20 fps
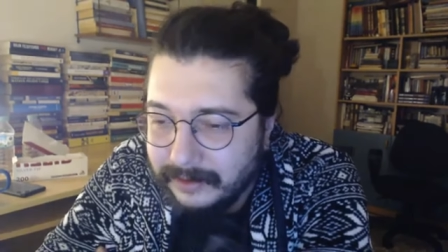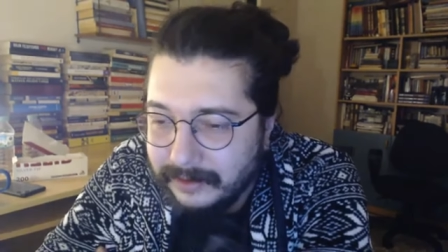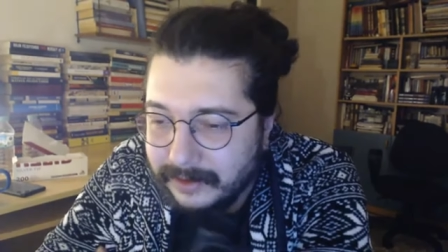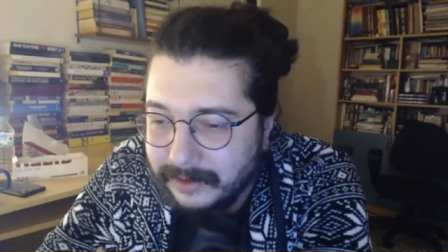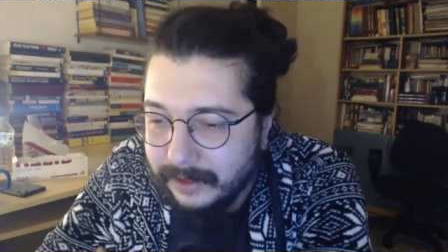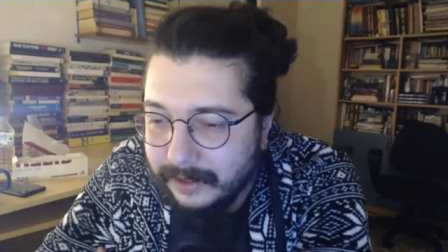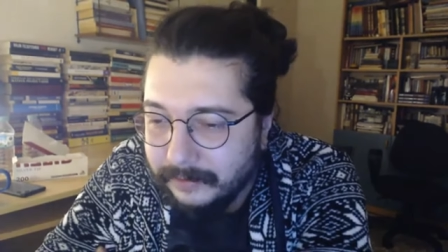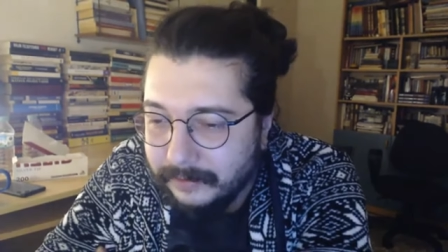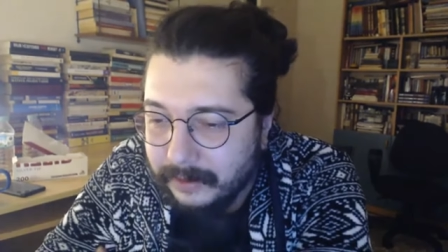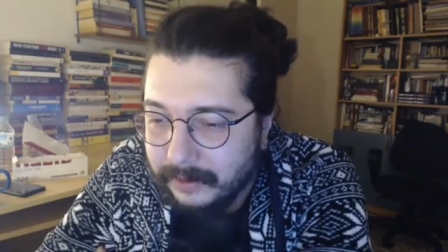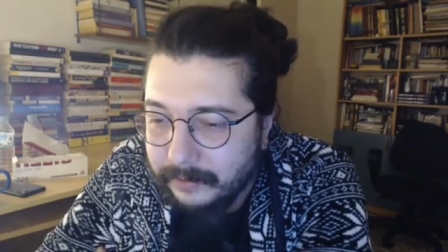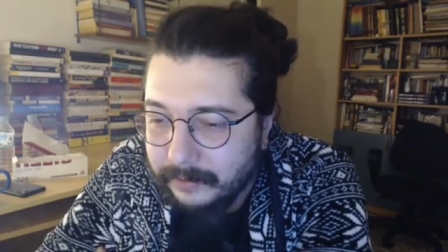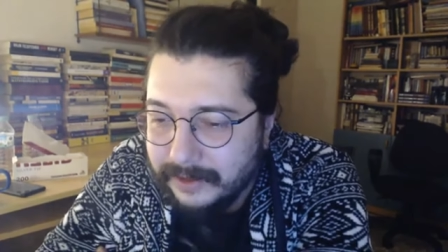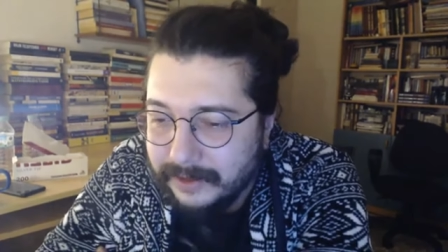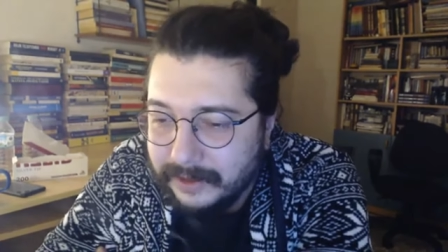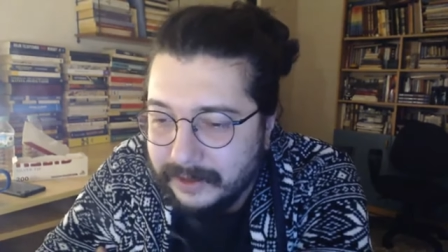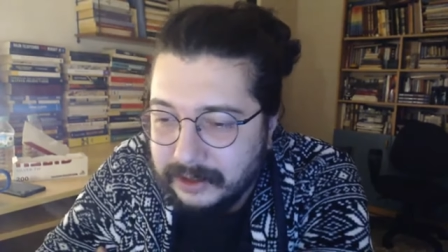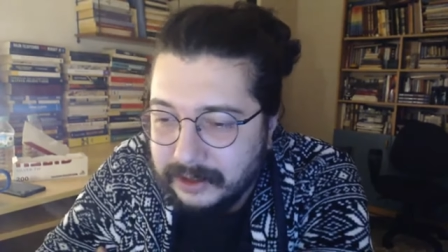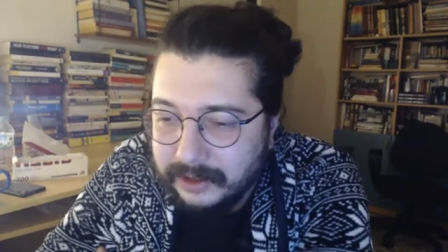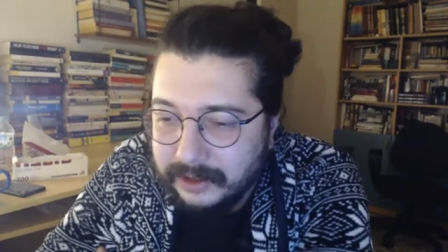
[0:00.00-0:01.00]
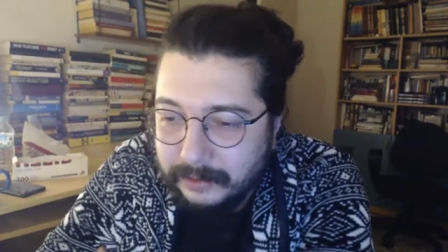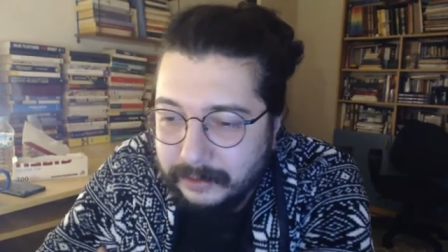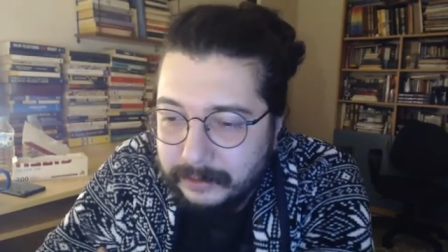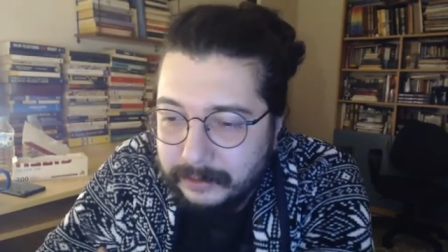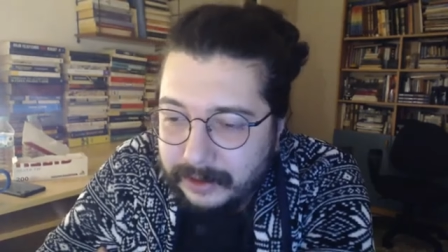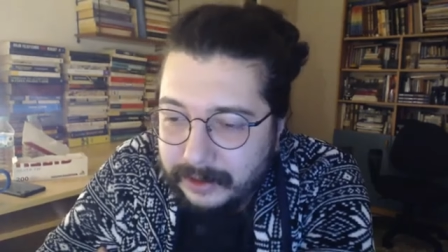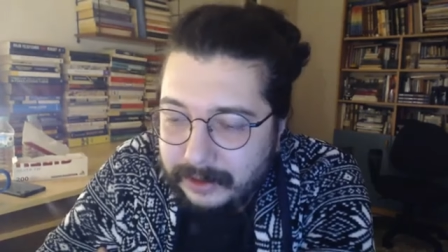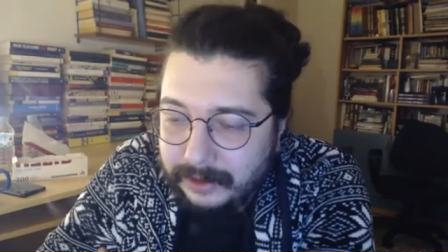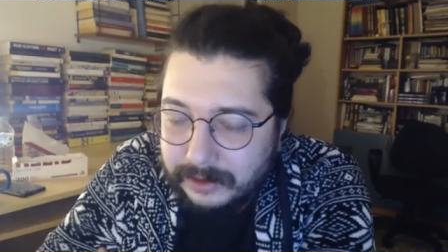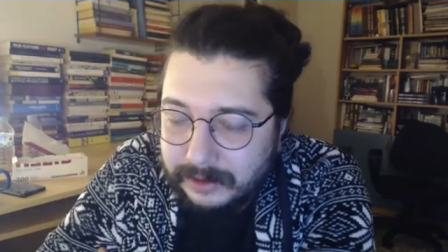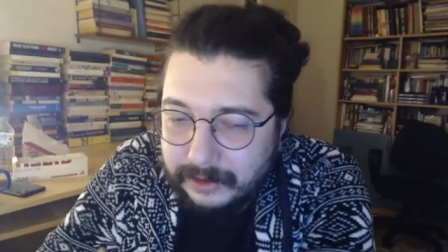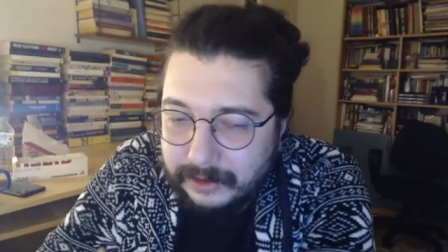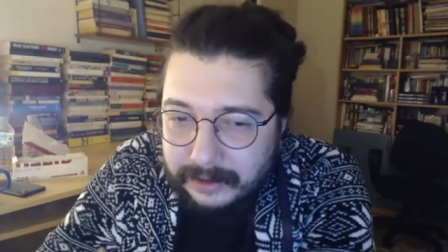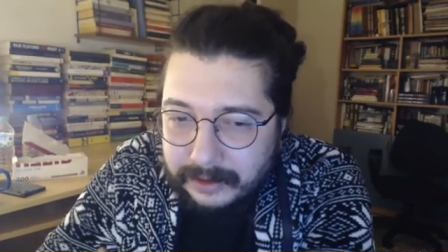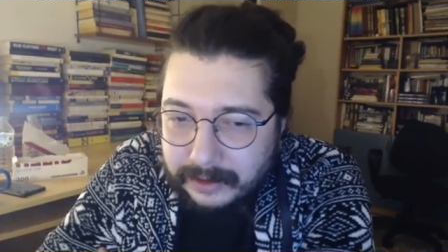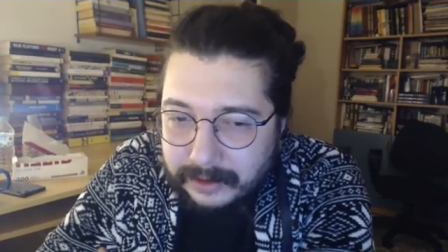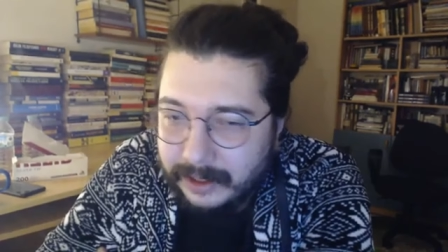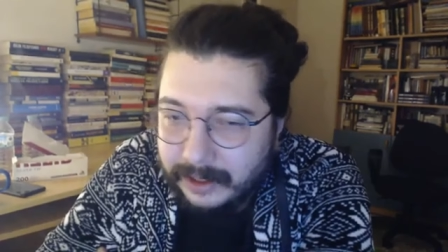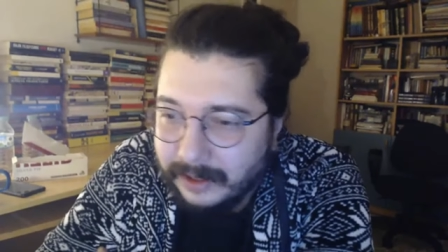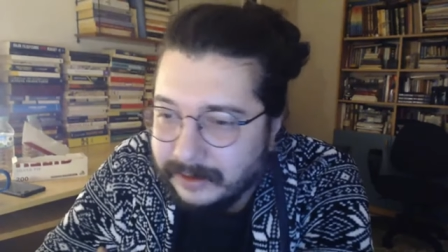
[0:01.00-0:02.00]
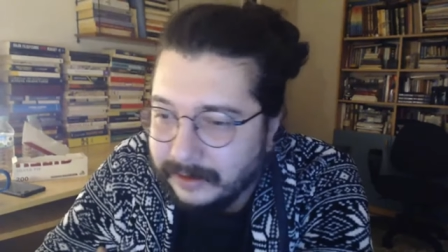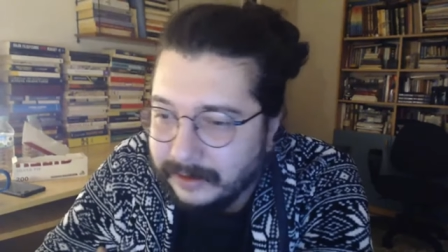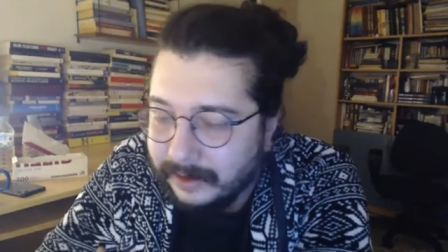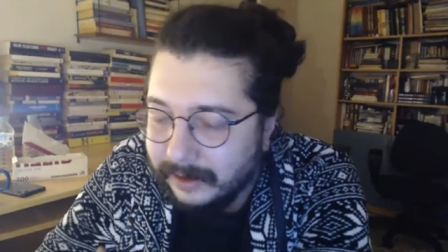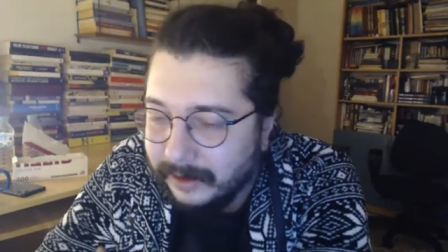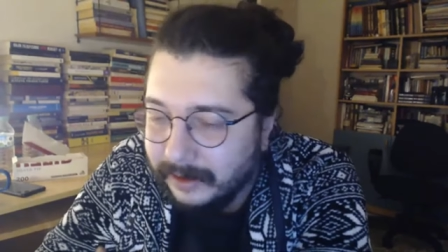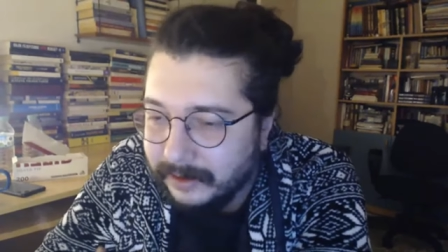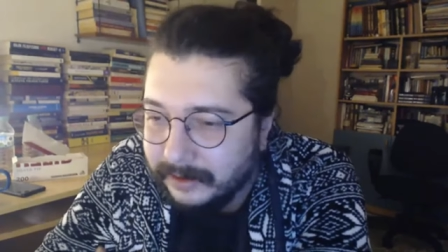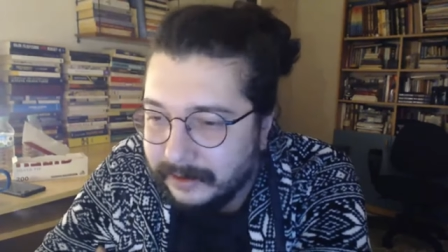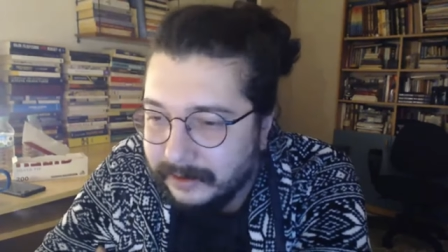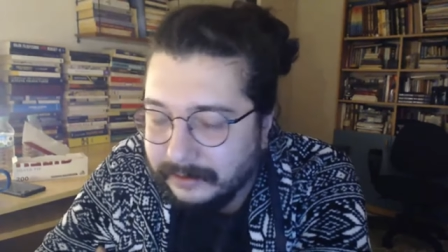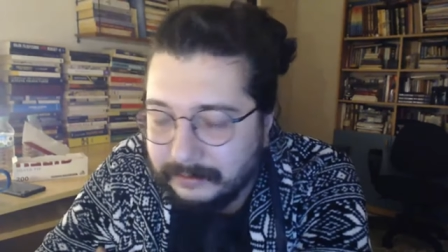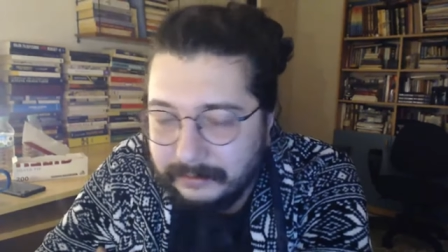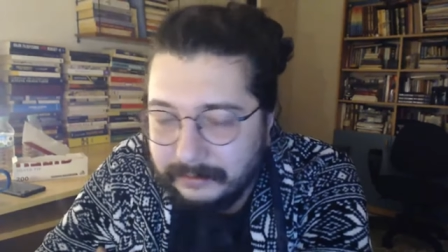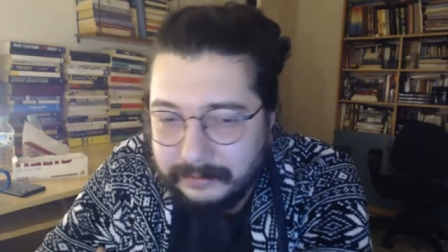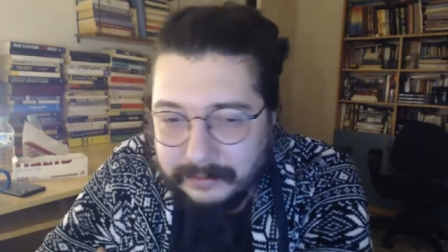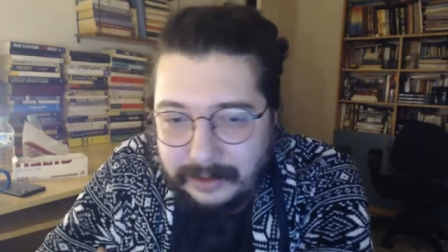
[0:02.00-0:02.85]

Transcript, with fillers: sevgi mesajına bir gelseler,